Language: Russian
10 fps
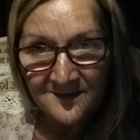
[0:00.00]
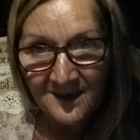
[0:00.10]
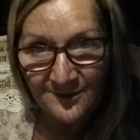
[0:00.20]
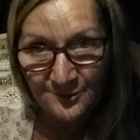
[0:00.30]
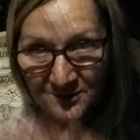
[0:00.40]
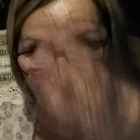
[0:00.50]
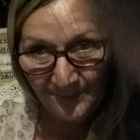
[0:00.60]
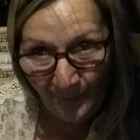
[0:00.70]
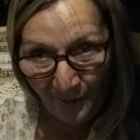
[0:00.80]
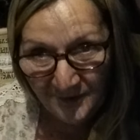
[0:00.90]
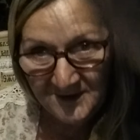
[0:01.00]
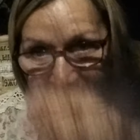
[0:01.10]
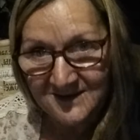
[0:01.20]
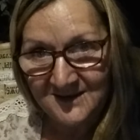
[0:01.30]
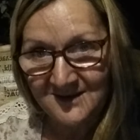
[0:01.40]
Так лучше ну к Богу
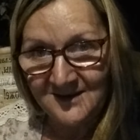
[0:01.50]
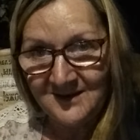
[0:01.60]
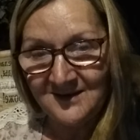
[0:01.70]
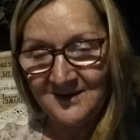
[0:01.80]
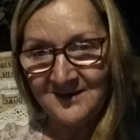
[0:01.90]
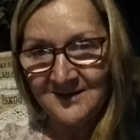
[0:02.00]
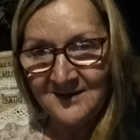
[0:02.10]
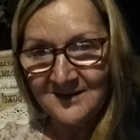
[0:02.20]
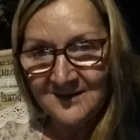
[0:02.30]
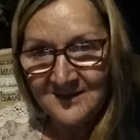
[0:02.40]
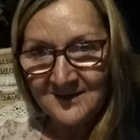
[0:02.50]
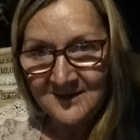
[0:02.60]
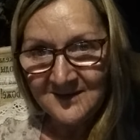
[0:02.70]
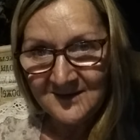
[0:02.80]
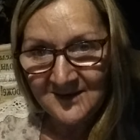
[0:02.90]
идти.
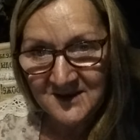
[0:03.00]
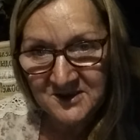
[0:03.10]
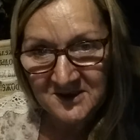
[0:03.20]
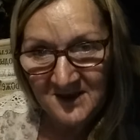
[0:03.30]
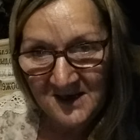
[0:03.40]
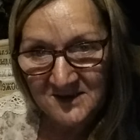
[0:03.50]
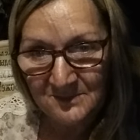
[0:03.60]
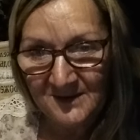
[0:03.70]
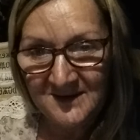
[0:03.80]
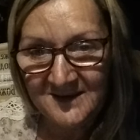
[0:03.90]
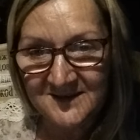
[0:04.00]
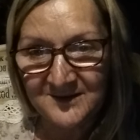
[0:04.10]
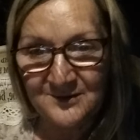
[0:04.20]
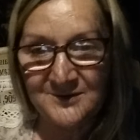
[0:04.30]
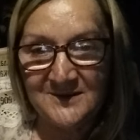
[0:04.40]
Отче а наш молиться,
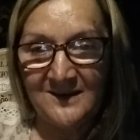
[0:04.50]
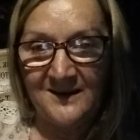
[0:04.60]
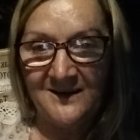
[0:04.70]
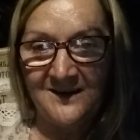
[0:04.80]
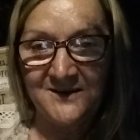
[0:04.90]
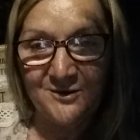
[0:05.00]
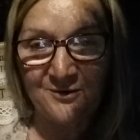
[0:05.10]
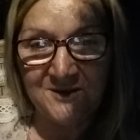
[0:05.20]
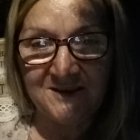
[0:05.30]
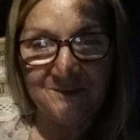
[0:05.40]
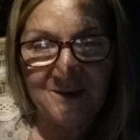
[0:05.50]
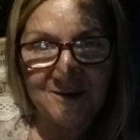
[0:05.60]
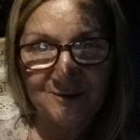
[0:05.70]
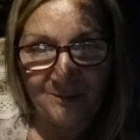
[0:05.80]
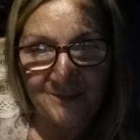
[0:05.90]
друзья, а не куриным
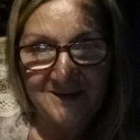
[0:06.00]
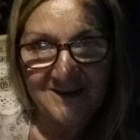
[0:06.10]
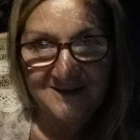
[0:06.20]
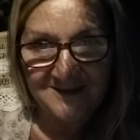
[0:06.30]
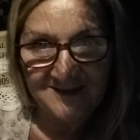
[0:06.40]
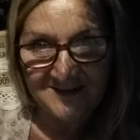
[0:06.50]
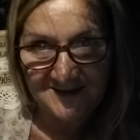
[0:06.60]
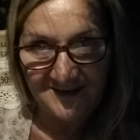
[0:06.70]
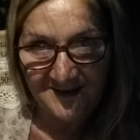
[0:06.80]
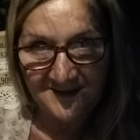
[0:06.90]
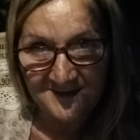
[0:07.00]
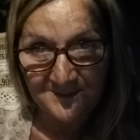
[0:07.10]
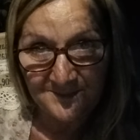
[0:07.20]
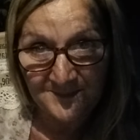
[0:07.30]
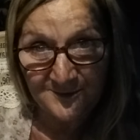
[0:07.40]
яйцом болезни исцелять.
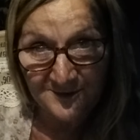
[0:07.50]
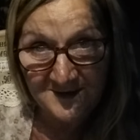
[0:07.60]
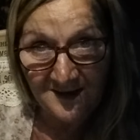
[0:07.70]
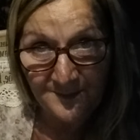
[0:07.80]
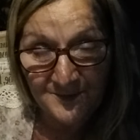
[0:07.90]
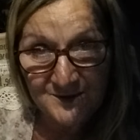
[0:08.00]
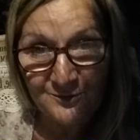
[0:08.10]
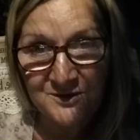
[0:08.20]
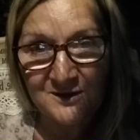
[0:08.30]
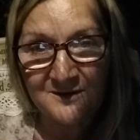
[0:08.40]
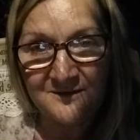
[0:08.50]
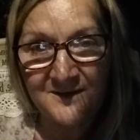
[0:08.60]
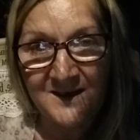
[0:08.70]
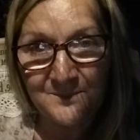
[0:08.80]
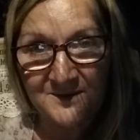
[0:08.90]
Друзья, ну почему
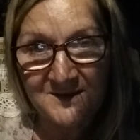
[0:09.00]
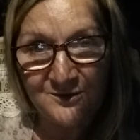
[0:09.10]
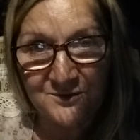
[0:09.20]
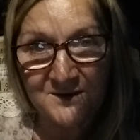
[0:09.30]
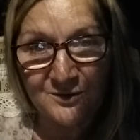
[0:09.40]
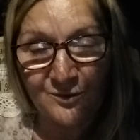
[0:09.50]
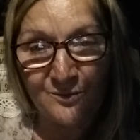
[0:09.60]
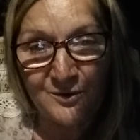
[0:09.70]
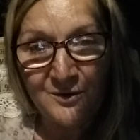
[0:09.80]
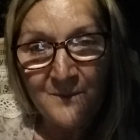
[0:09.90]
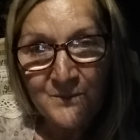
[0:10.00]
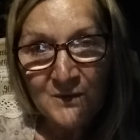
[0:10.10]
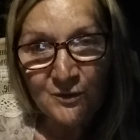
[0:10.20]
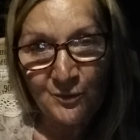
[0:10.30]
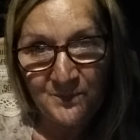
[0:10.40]
человек поддается такому
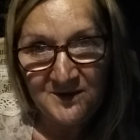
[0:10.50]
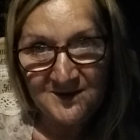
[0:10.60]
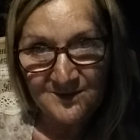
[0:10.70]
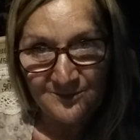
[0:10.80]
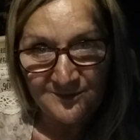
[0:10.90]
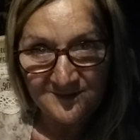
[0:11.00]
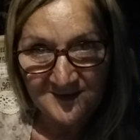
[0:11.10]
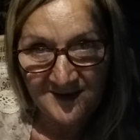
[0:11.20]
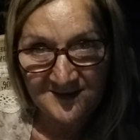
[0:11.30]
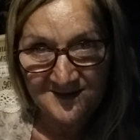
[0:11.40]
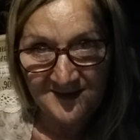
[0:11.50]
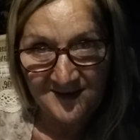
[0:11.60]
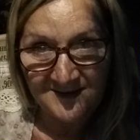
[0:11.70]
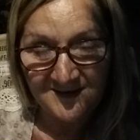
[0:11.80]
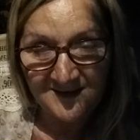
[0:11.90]
тупизму,
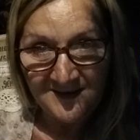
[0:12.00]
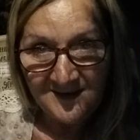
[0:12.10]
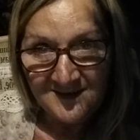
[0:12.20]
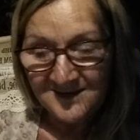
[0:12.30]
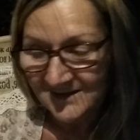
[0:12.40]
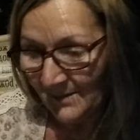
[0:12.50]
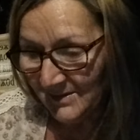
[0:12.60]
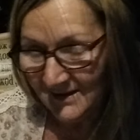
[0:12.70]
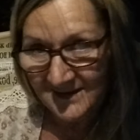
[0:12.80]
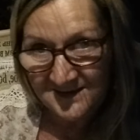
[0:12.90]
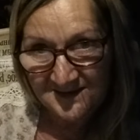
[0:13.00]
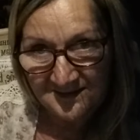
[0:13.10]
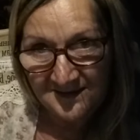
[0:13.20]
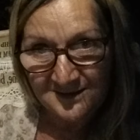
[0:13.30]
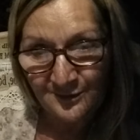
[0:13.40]
драгоценный? Самое
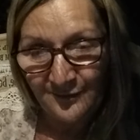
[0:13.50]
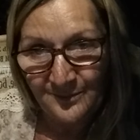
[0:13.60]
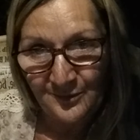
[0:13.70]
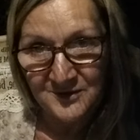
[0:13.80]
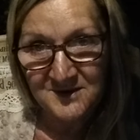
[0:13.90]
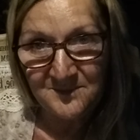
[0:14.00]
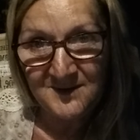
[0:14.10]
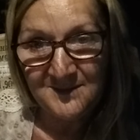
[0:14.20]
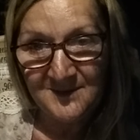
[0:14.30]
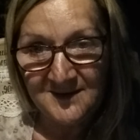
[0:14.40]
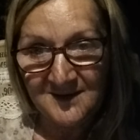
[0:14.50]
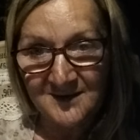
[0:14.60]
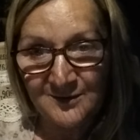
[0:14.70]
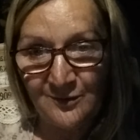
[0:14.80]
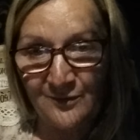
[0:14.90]
истинное Слово Божье, Библия,
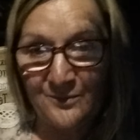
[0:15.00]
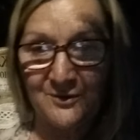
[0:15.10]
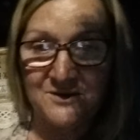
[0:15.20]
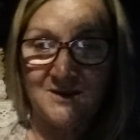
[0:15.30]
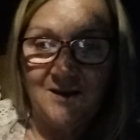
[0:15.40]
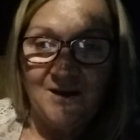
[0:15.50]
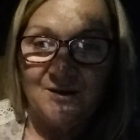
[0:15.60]
Слово Божье.